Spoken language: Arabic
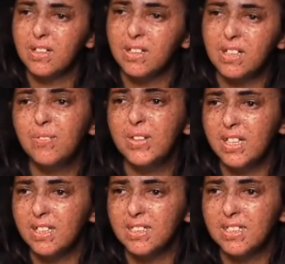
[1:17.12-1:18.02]

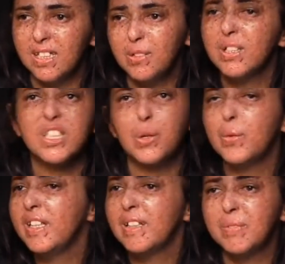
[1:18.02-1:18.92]
المحمدية
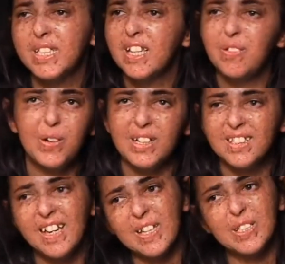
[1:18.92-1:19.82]
رحم الله الفتاة
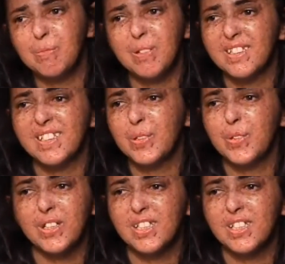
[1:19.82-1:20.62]
وأسكنها فسيح